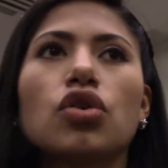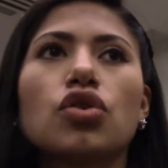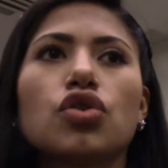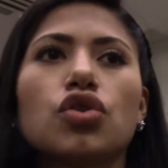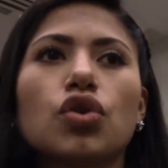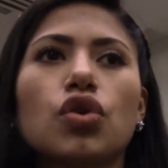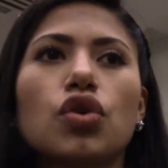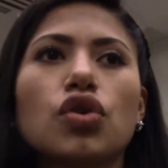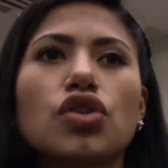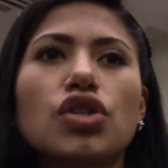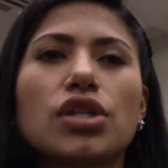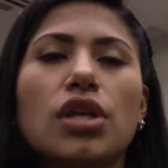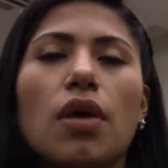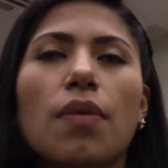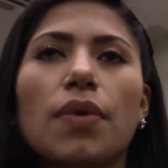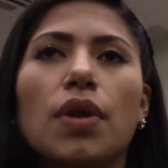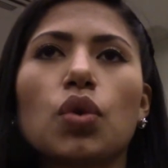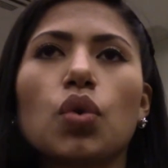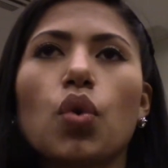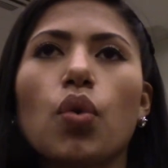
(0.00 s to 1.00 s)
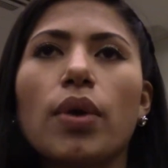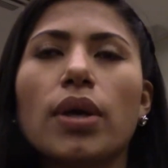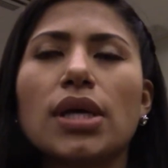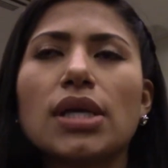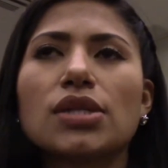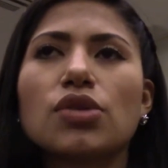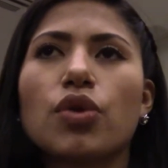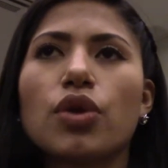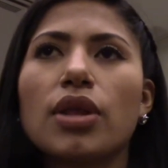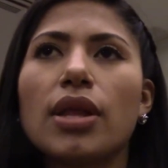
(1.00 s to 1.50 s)
Yo siempre tuve
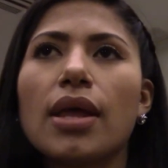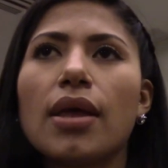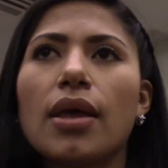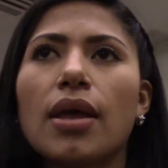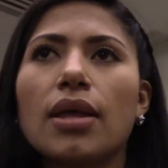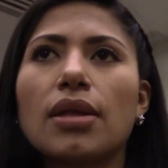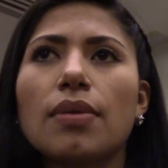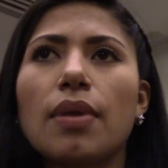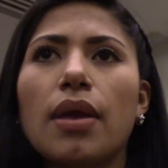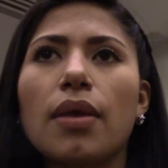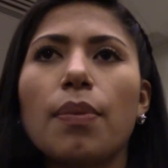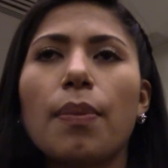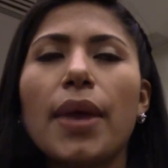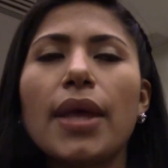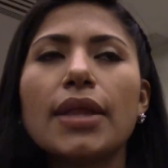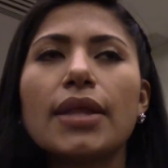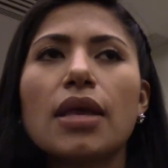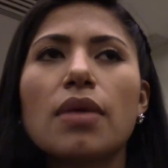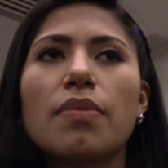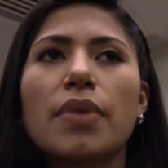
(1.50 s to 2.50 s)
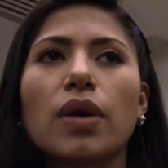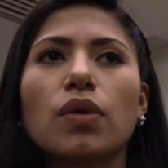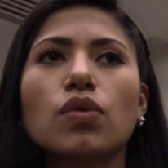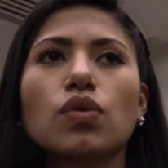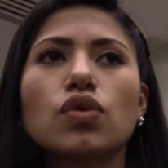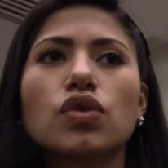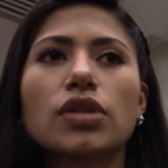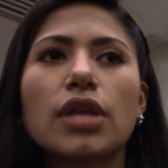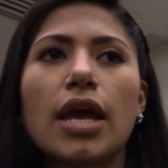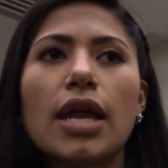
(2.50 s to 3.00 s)
eso en mente y me
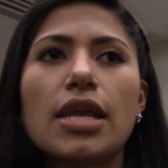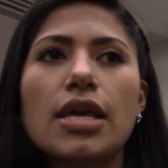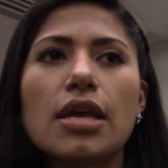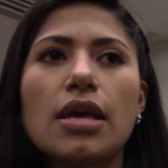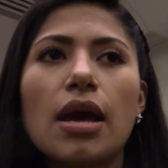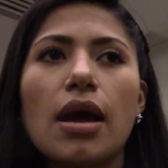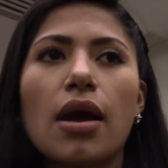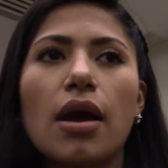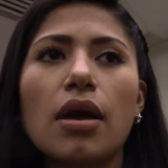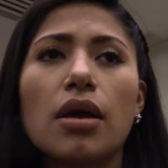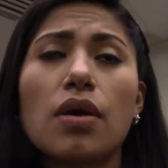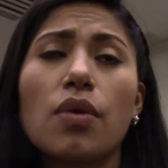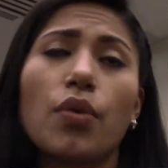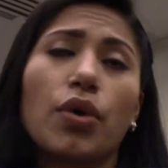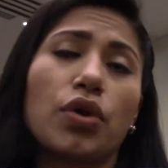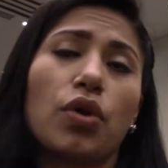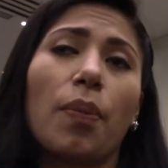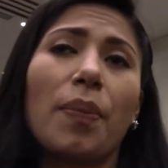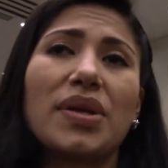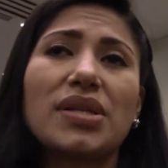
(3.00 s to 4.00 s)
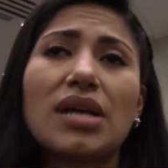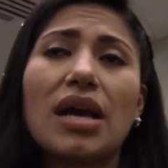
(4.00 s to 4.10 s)
gustaría, bueno,